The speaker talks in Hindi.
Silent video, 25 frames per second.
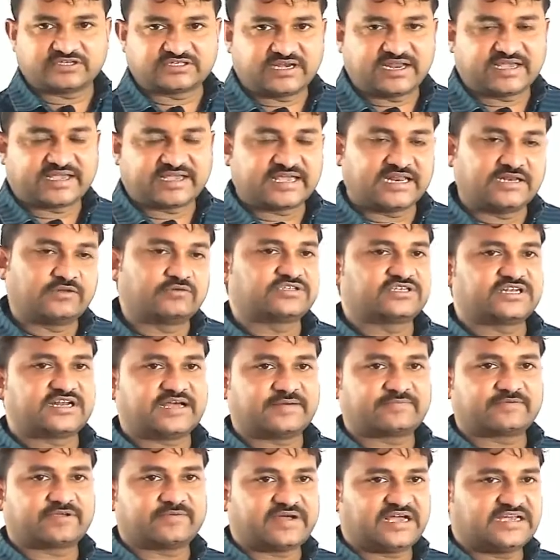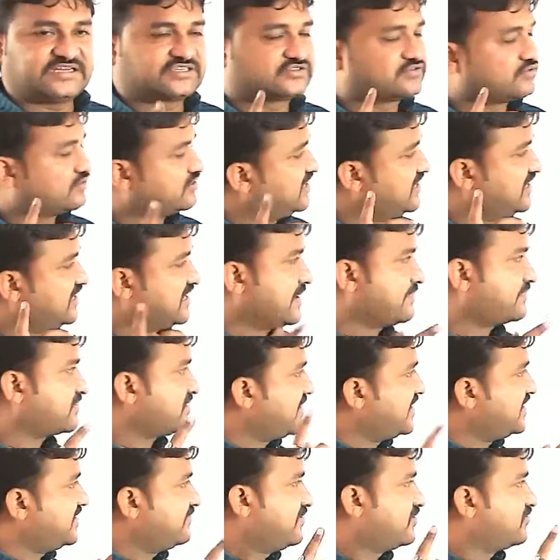तो इसलिए कैलकुलेशन आपकी फास्ट होगी
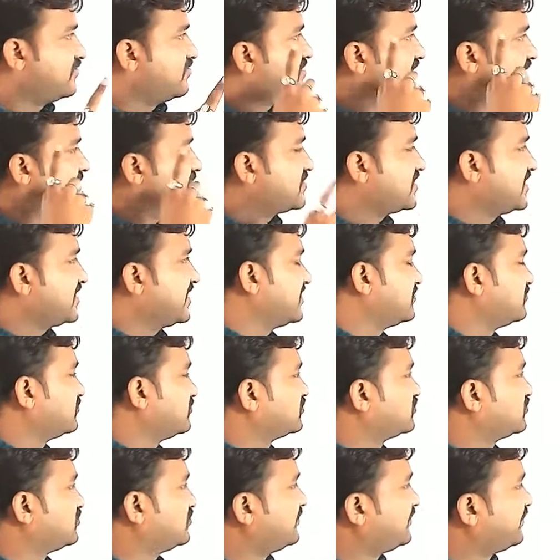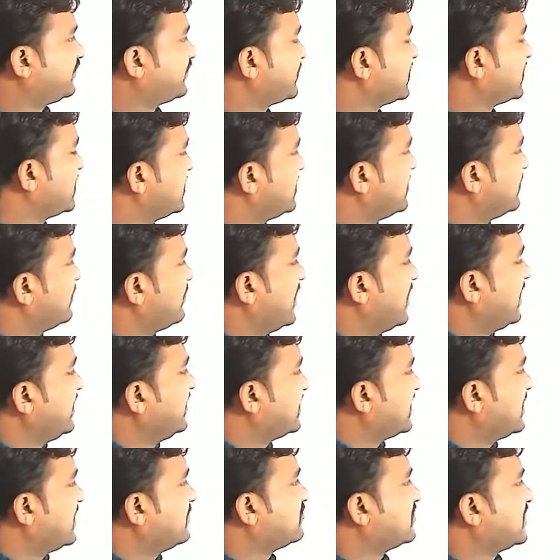आपका माइंड बिल्कुल काम करेगा दोस्तों
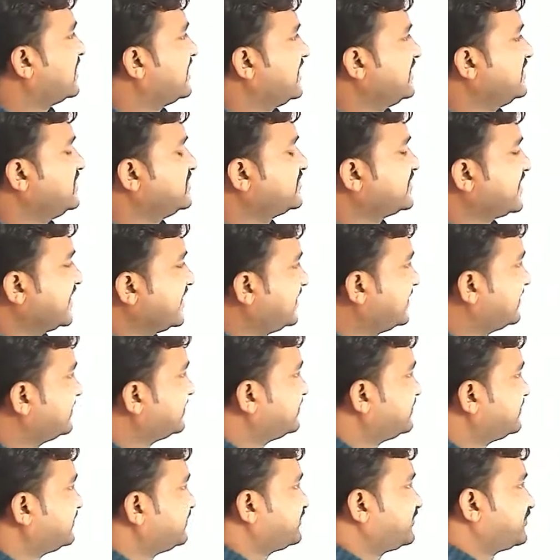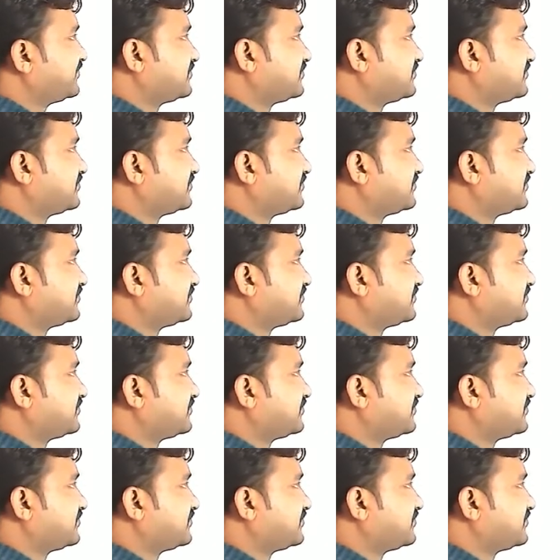माइंड काम करना ही चाहिए